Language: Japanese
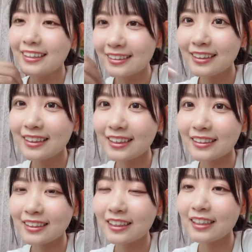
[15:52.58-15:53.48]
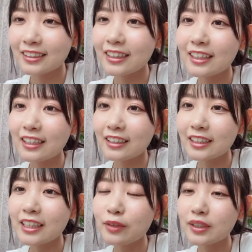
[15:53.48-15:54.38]
夏なんではしゃはしゃぎは
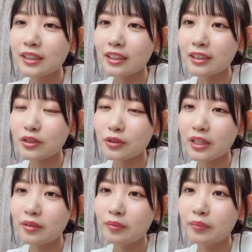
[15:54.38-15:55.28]
しゃいできました劇場で